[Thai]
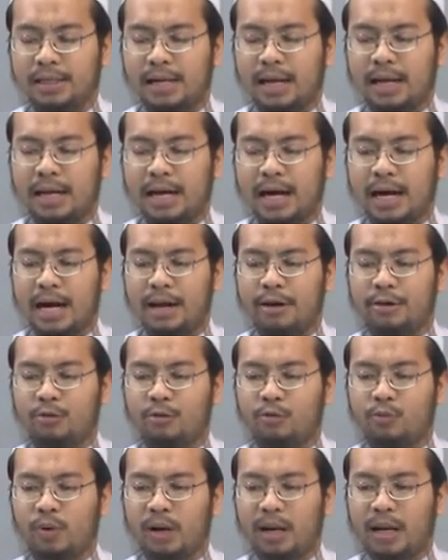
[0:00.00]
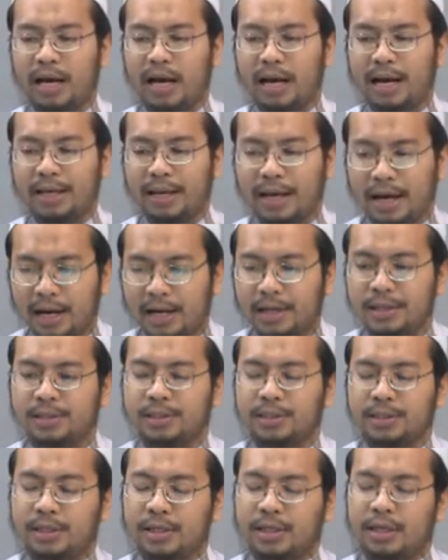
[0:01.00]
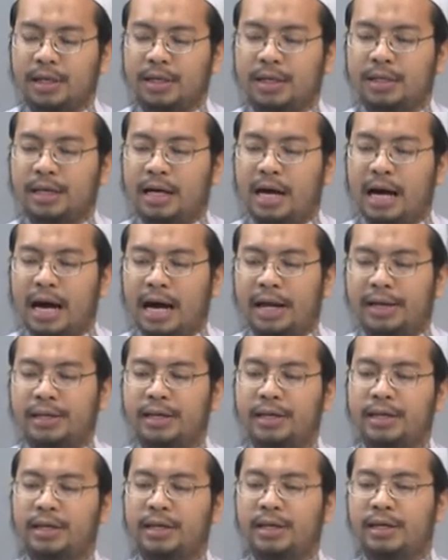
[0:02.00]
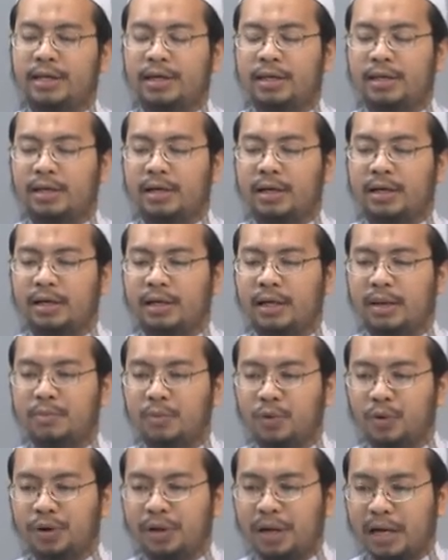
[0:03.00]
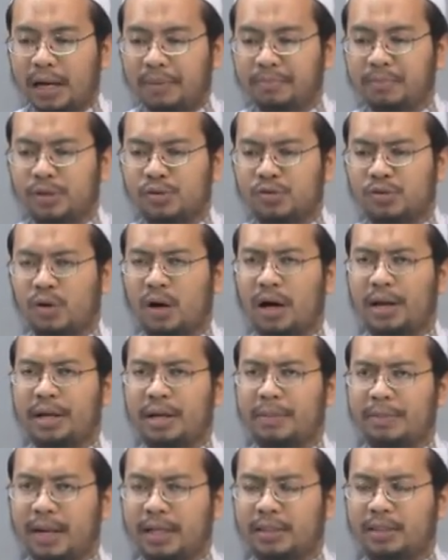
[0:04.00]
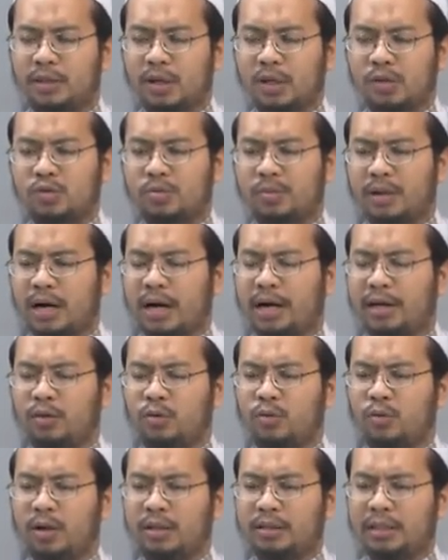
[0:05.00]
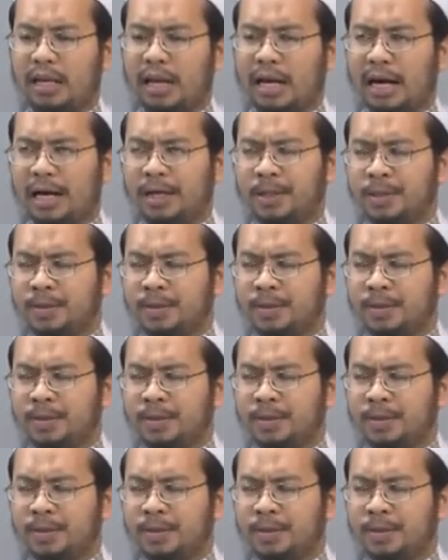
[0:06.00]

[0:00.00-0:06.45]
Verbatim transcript: รายการวันละอายะเนื้อหาที่เข้มข้นนะครับในสุรอันนบะที่อัลลอฮ์สุบฮานะฮูวะตาลา